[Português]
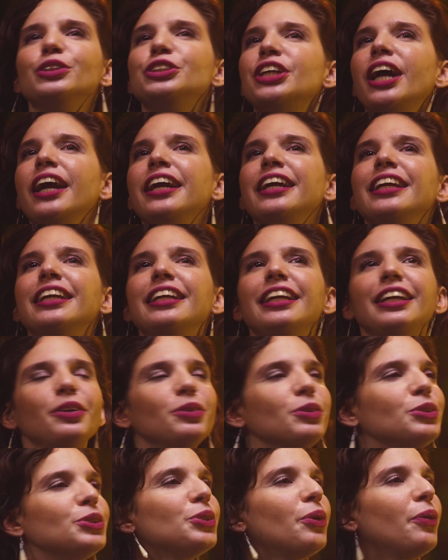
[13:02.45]
Jack
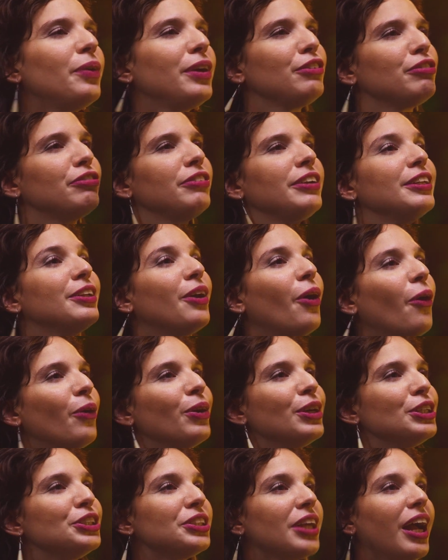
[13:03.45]
Nilson, enfim,
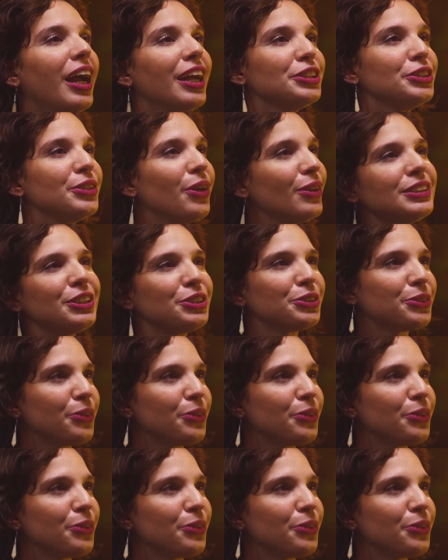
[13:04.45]
nós. As nossas